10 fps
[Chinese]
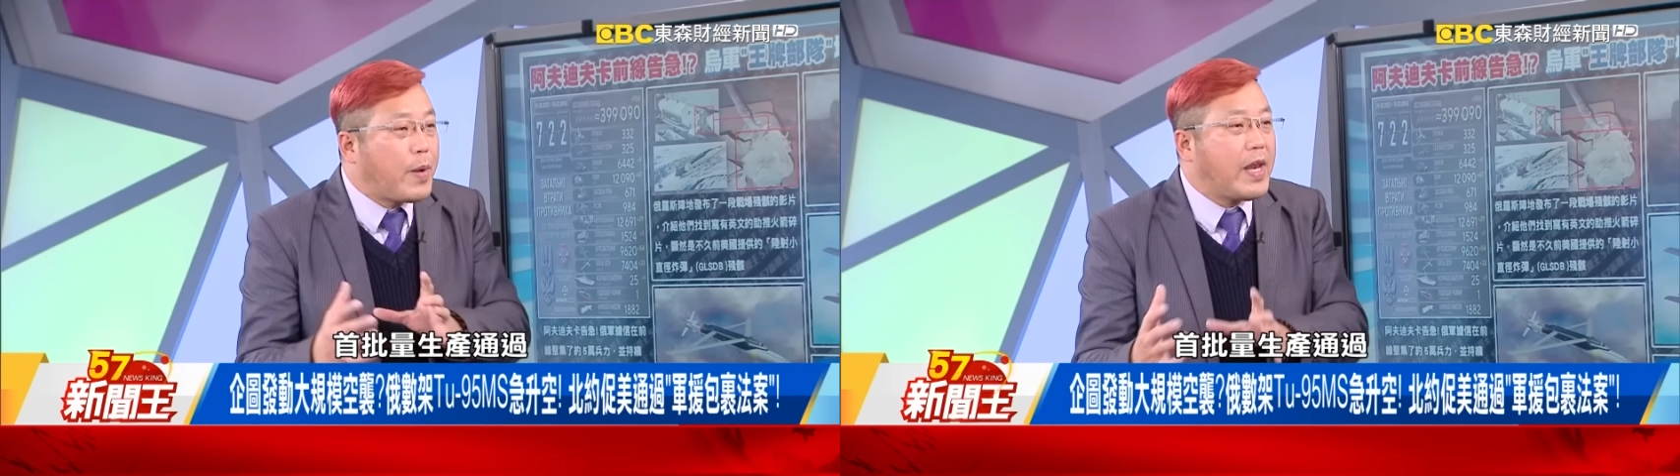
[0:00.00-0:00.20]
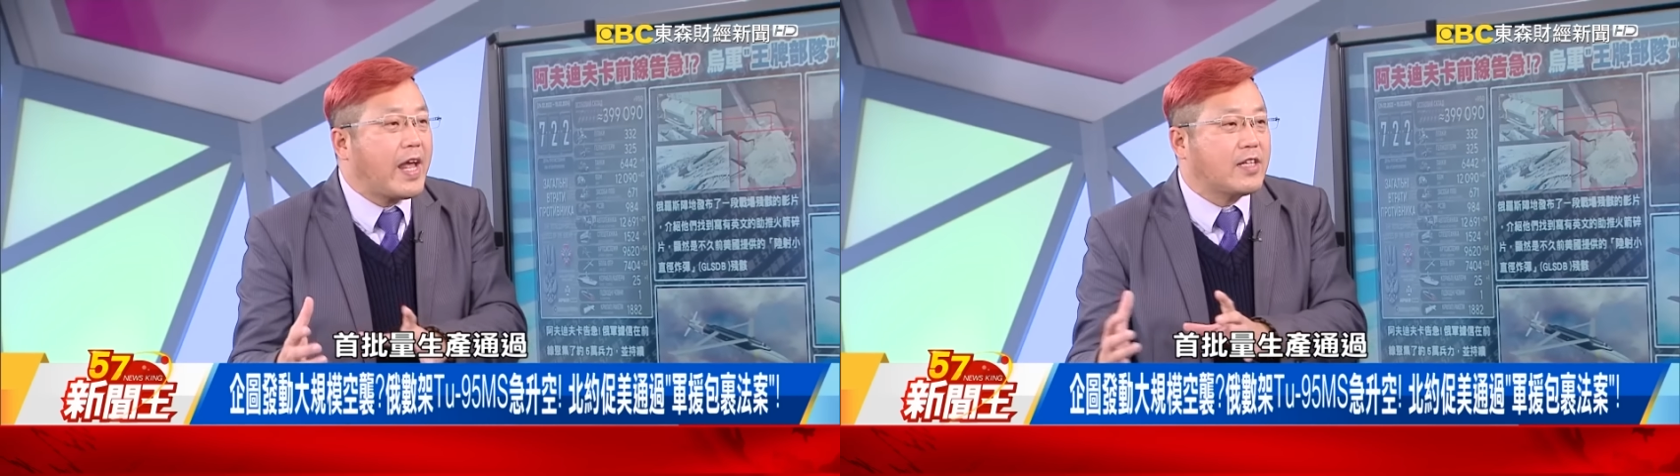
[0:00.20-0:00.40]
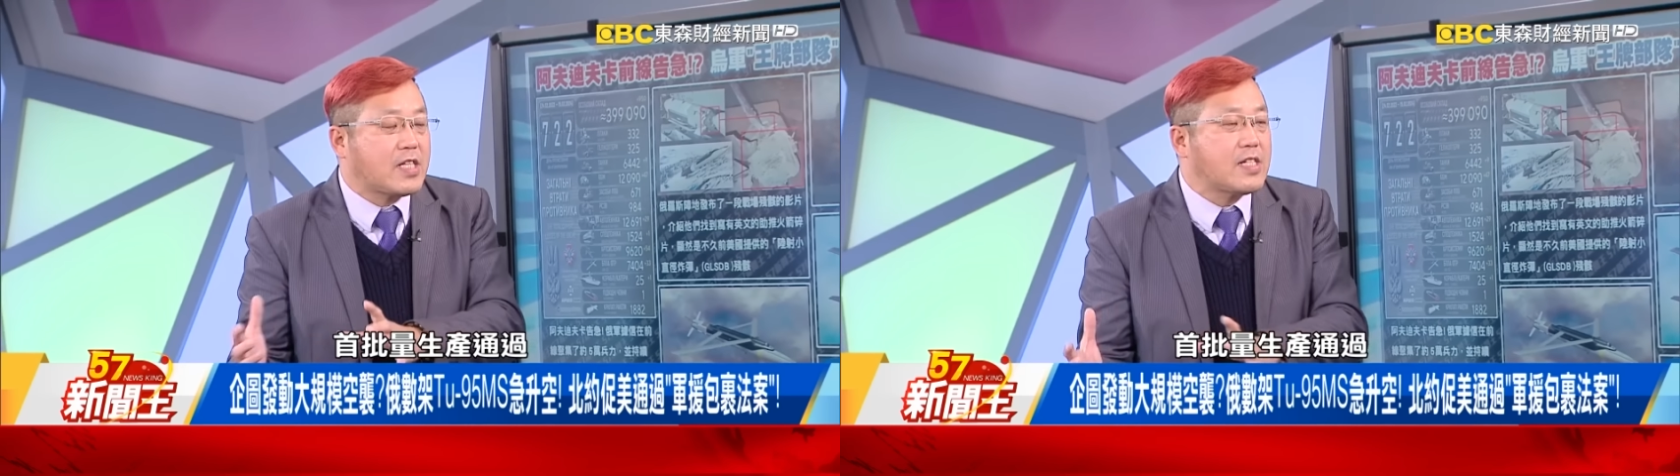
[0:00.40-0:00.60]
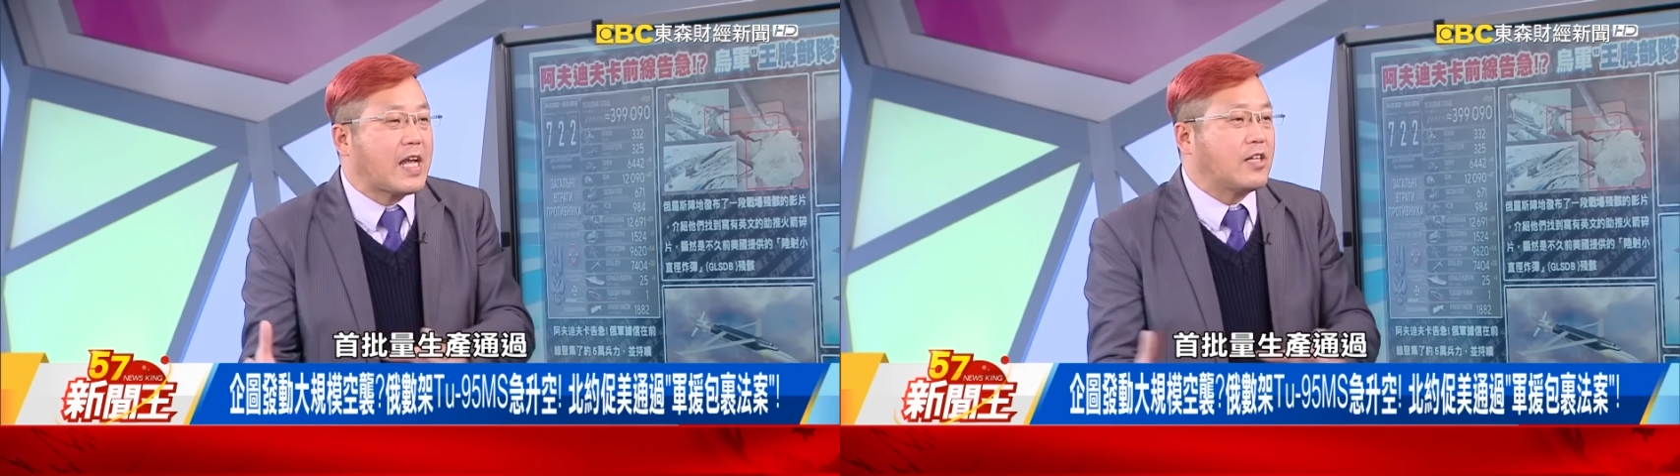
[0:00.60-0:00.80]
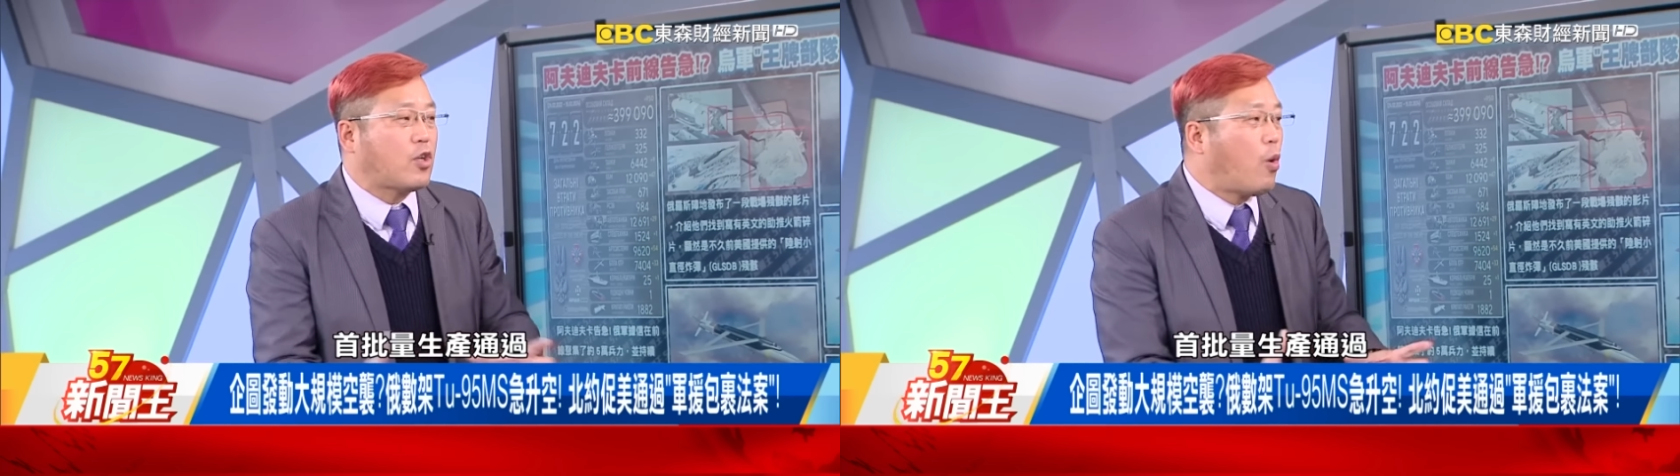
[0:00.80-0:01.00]
批量生
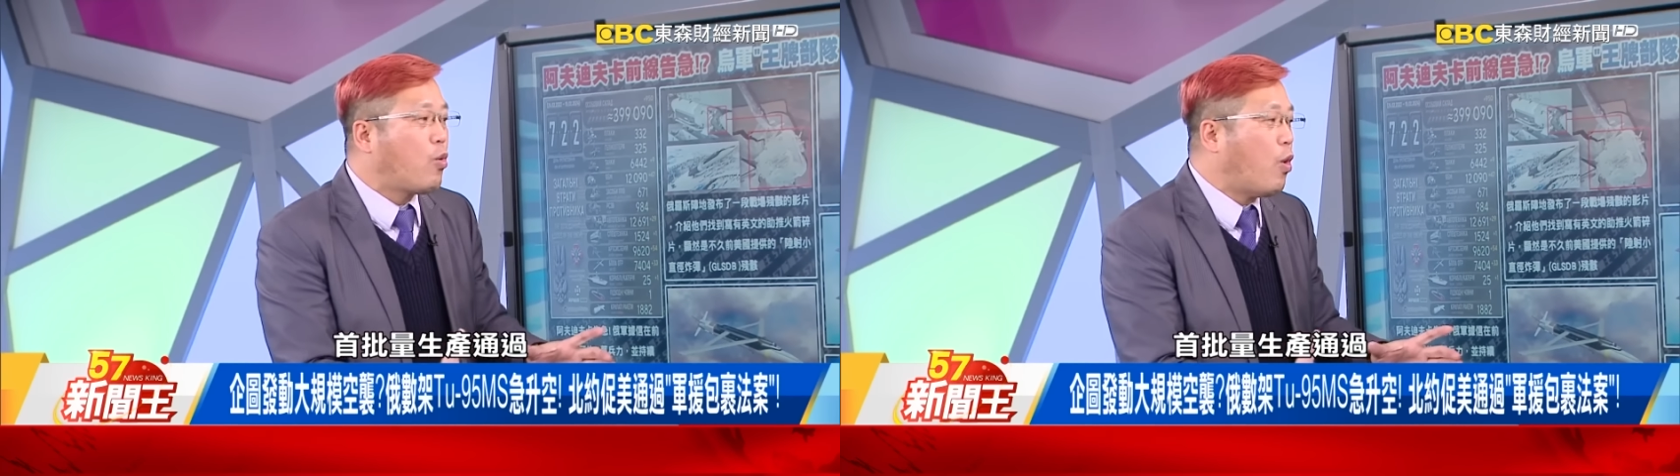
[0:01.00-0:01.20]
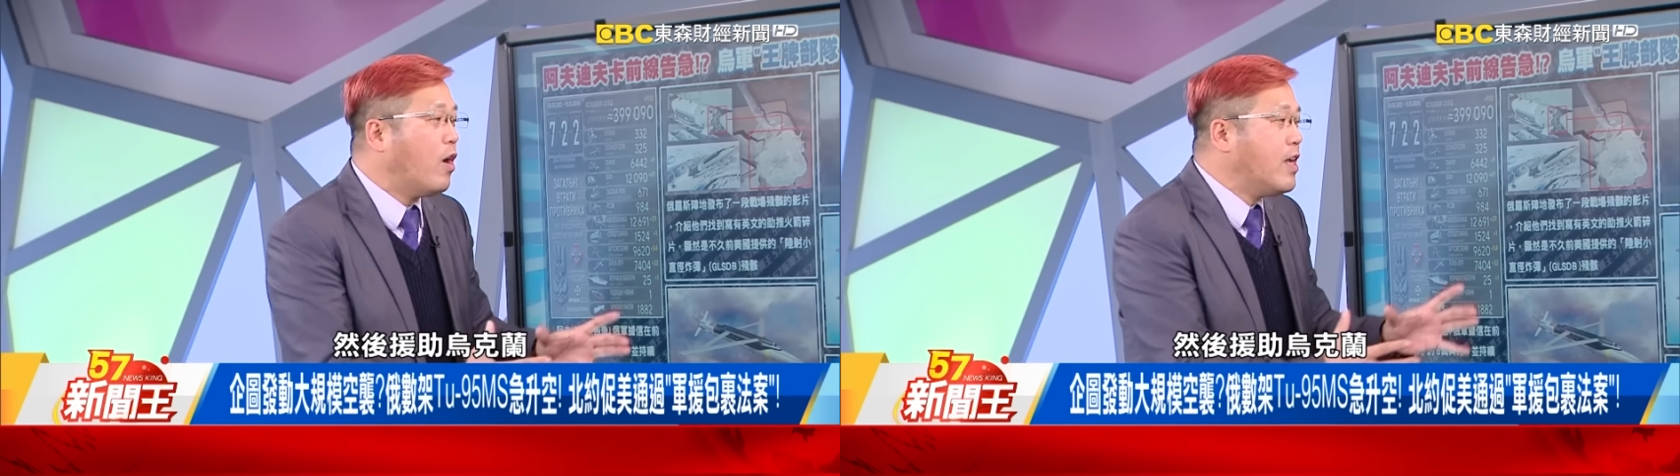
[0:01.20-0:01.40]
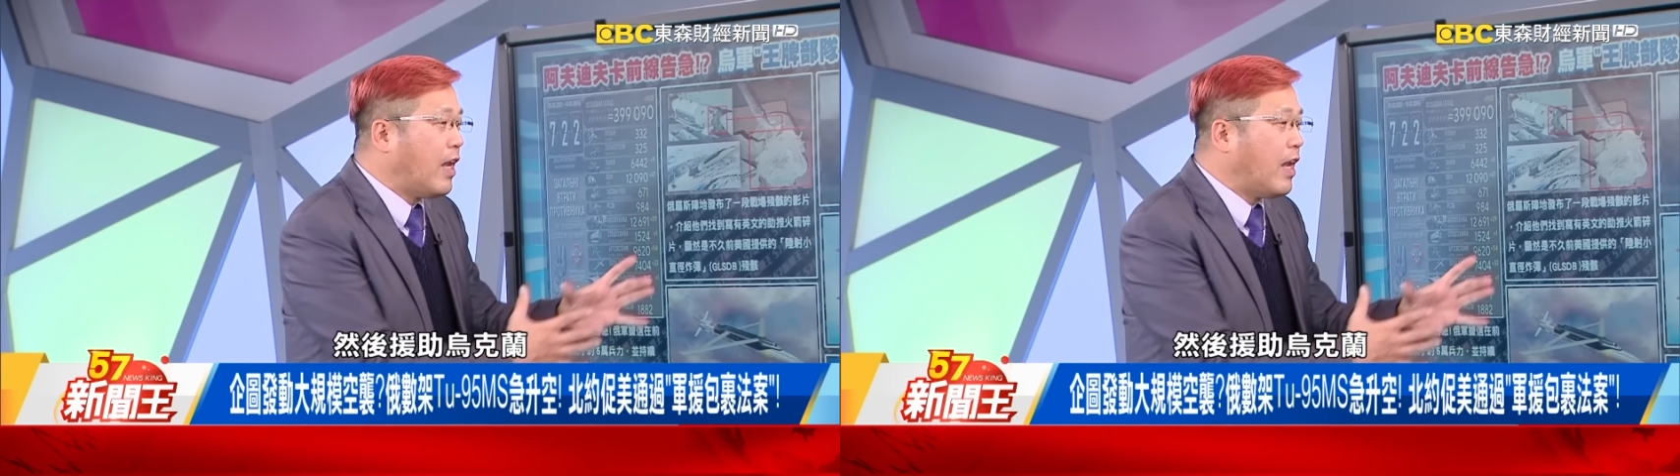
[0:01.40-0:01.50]
产通过，